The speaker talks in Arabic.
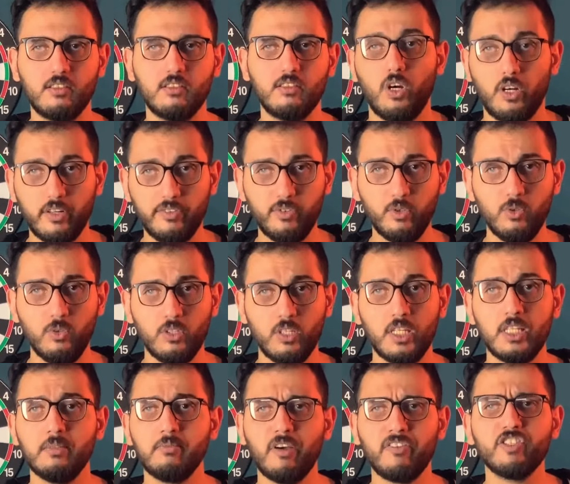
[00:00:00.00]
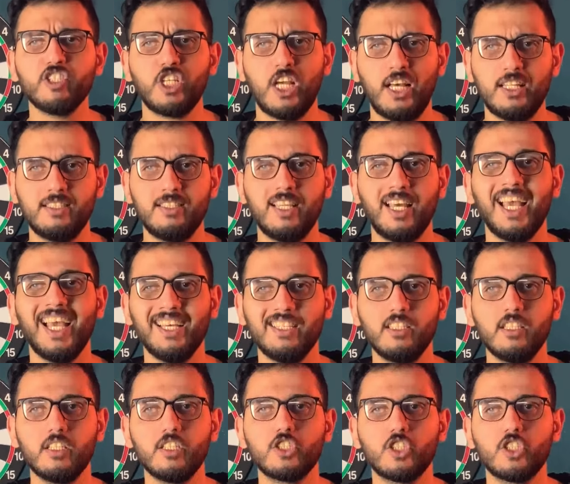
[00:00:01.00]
واعرفوا ان مفيش حد قادر